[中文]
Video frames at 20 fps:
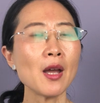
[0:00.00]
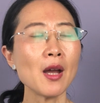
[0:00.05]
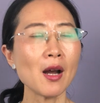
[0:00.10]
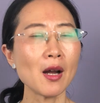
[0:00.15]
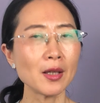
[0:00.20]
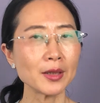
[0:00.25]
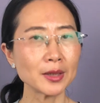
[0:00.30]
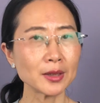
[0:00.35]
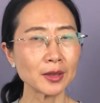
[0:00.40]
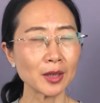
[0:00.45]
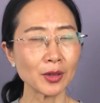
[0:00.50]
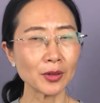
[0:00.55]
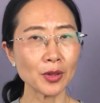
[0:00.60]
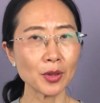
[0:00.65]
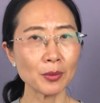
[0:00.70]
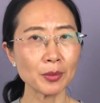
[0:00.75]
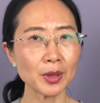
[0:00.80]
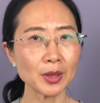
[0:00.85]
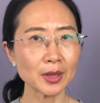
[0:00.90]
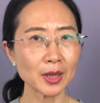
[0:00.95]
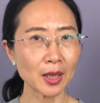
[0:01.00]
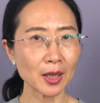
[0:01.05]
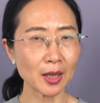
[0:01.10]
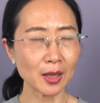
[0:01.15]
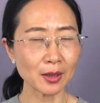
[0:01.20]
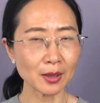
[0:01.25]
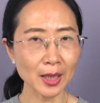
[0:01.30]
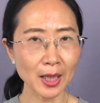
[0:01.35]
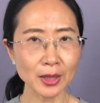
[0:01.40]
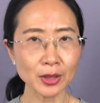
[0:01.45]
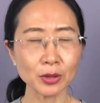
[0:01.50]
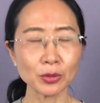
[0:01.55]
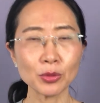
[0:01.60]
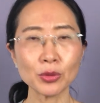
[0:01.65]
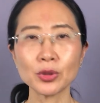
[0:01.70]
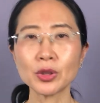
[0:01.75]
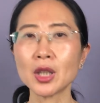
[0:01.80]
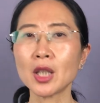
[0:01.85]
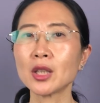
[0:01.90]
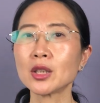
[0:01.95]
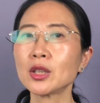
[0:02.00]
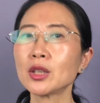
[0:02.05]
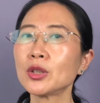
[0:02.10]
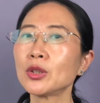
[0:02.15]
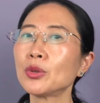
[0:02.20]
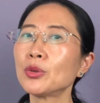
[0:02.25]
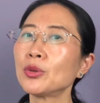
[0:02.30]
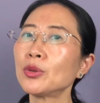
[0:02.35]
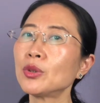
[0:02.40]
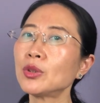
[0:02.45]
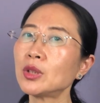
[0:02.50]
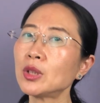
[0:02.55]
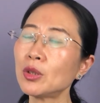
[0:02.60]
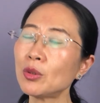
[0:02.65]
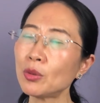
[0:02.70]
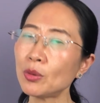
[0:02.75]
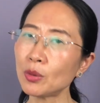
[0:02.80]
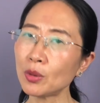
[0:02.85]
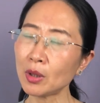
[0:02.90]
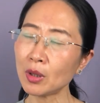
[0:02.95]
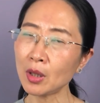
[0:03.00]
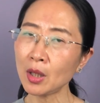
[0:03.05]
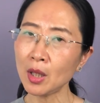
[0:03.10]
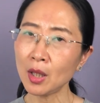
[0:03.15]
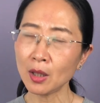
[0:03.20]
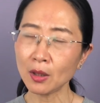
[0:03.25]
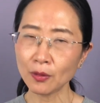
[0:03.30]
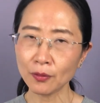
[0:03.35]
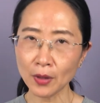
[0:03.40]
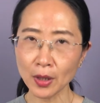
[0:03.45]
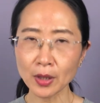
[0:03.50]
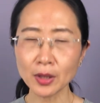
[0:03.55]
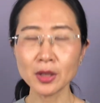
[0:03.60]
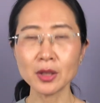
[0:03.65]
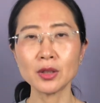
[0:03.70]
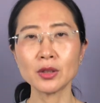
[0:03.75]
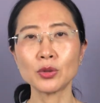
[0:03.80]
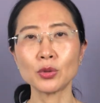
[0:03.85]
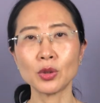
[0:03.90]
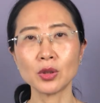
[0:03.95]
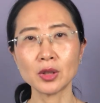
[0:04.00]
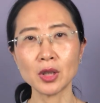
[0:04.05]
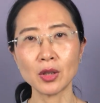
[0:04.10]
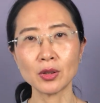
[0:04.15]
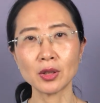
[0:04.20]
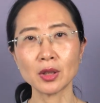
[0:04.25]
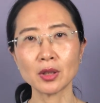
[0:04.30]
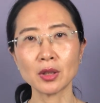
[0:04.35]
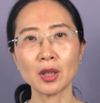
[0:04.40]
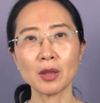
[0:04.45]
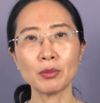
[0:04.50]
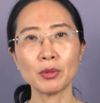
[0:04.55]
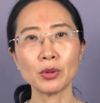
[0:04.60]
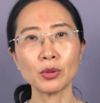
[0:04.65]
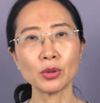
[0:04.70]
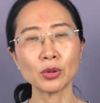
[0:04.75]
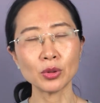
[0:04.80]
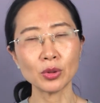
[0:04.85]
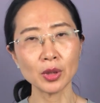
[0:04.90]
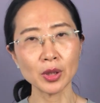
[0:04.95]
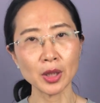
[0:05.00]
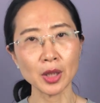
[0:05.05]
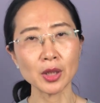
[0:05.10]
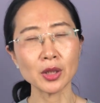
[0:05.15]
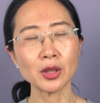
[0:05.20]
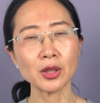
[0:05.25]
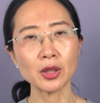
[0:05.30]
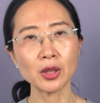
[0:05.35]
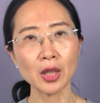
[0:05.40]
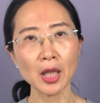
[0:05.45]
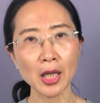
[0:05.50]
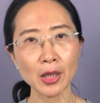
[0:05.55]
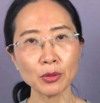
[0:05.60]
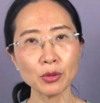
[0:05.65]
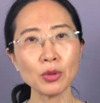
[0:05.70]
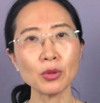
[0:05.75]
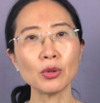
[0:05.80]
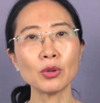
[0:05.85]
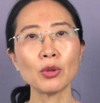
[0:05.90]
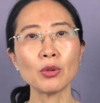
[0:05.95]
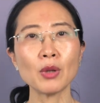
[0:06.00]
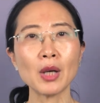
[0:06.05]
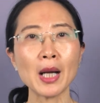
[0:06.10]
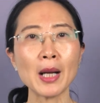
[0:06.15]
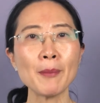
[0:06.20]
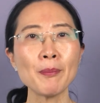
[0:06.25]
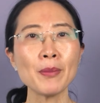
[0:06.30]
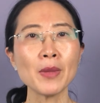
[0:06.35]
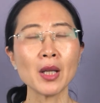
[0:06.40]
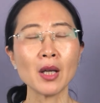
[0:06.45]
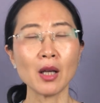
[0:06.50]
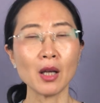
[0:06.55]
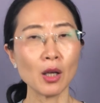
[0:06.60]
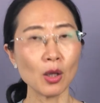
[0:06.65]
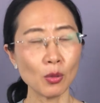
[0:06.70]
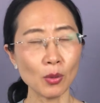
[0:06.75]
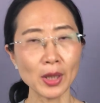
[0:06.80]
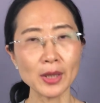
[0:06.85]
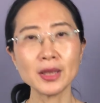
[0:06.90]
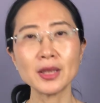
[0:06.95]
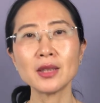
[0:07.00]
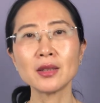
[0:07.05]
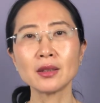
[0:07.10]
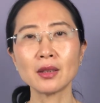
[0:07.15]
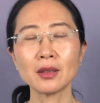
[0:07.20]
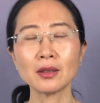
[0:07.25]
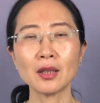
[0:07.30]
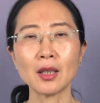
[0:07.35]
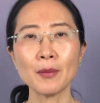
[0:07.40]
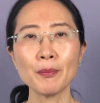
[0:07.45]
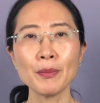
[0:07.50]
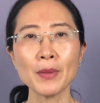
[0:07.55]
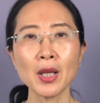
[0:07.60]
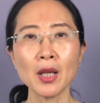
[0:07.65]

二型糖尿病在很大程度上是由于生活方式所造成的，比如说饮食啊、运动啊、呃、环境等等。